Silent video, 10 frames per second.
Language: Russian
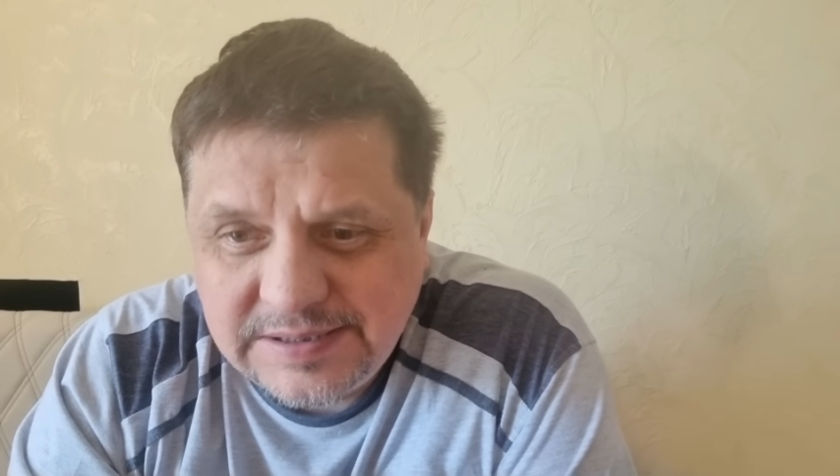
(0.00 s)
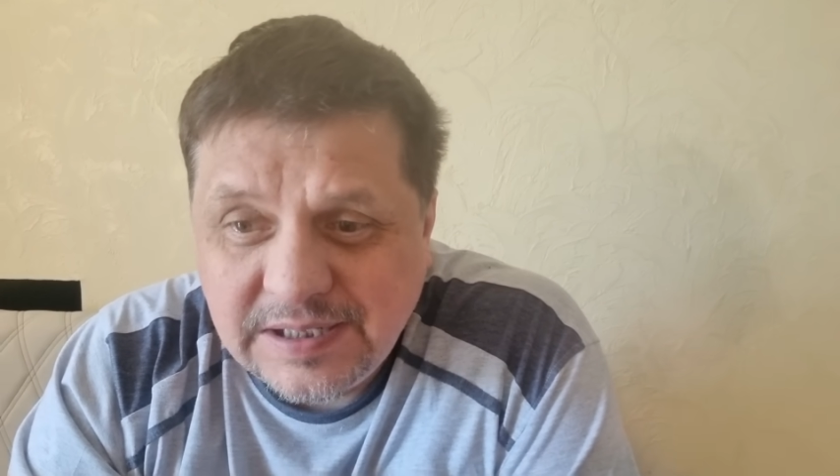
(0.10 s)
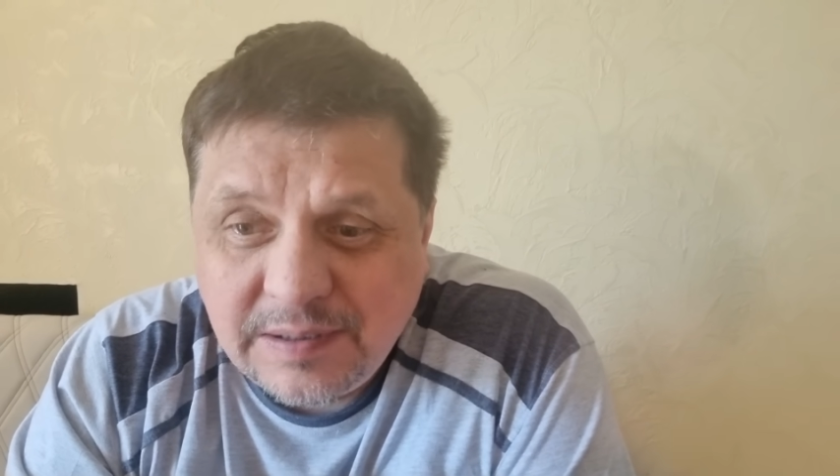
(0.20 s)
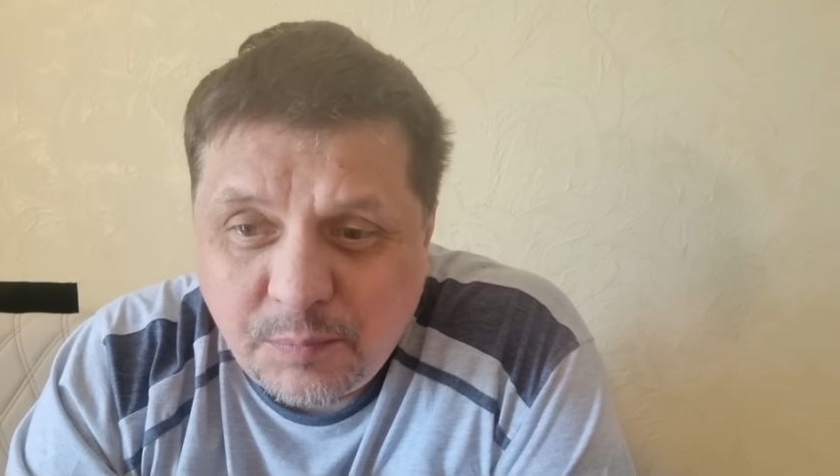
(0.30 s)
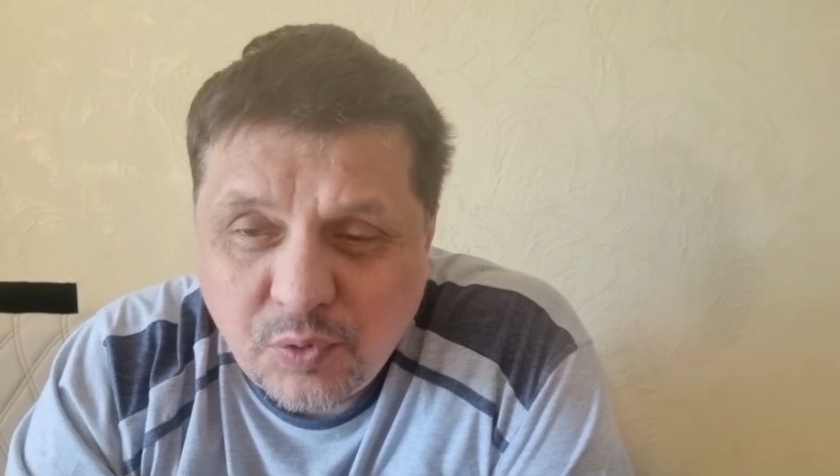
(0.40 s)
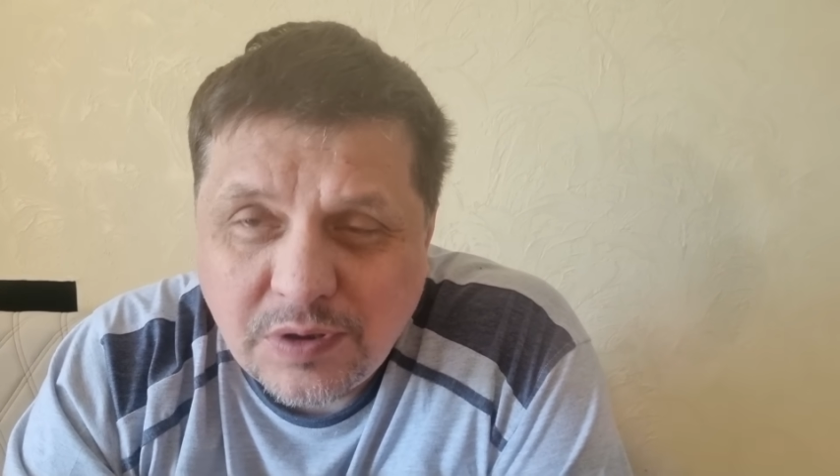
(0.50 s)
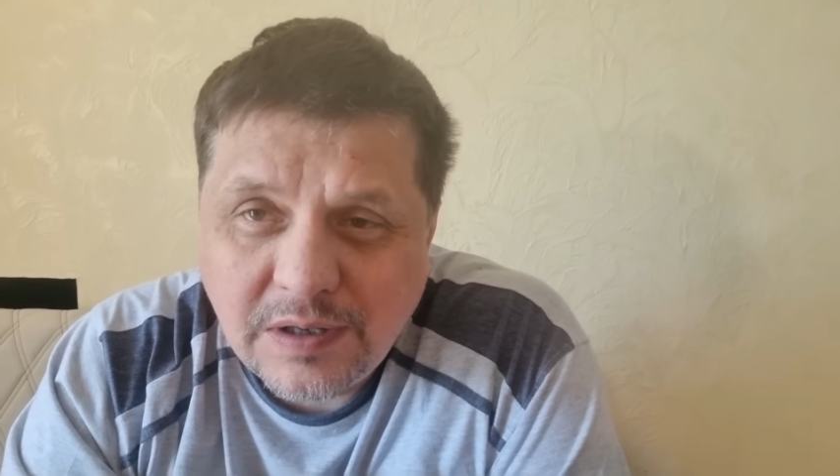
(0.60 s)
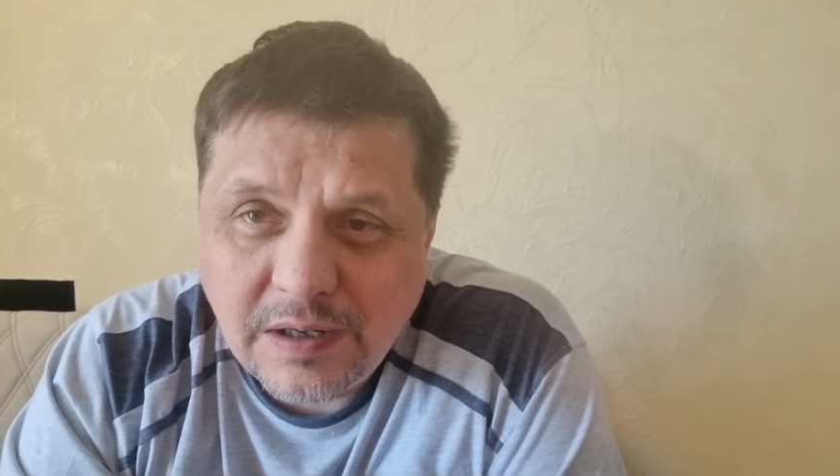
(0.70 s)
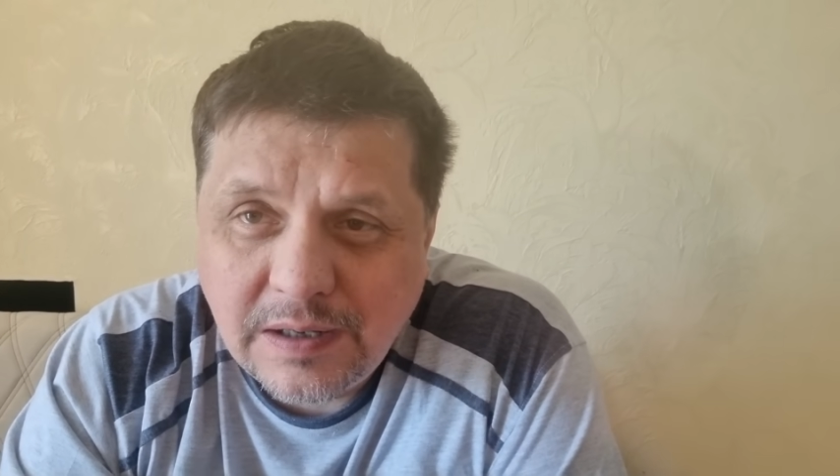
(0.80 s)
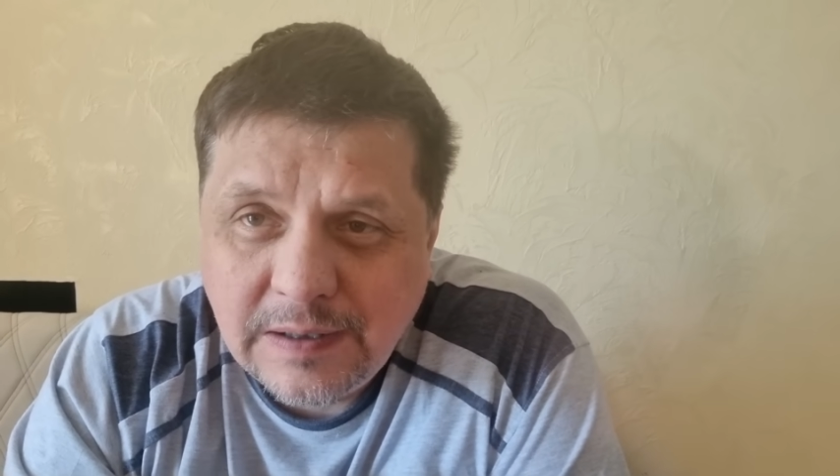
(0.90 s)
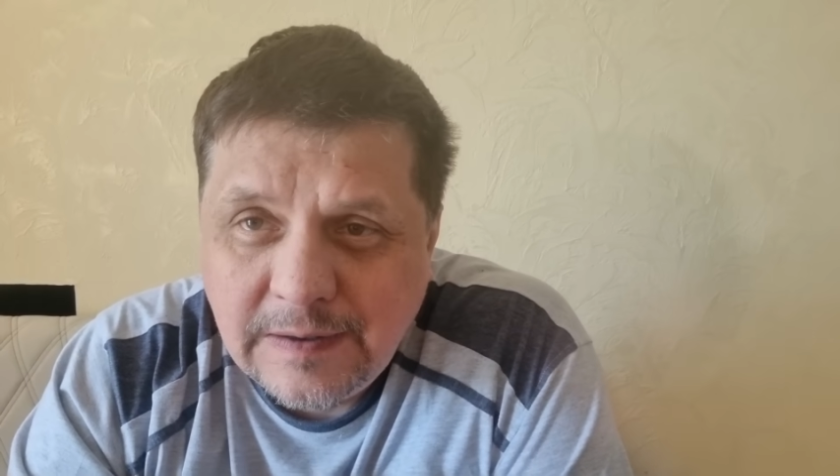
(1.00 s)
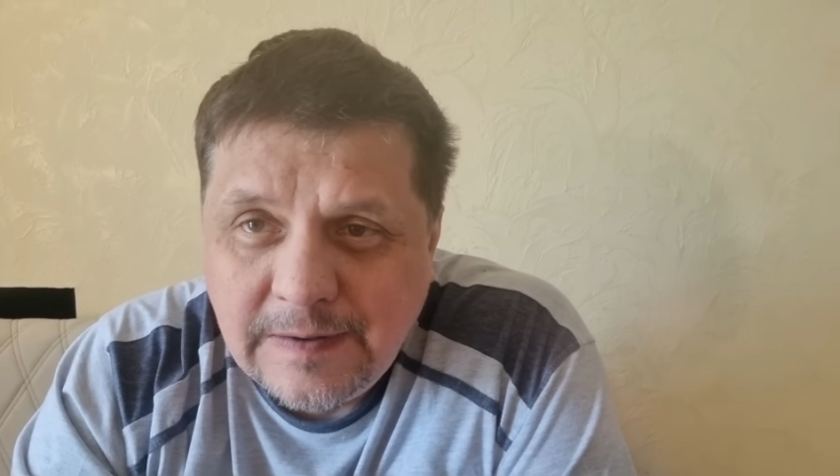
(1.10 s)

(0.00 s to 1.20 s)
тех пор, как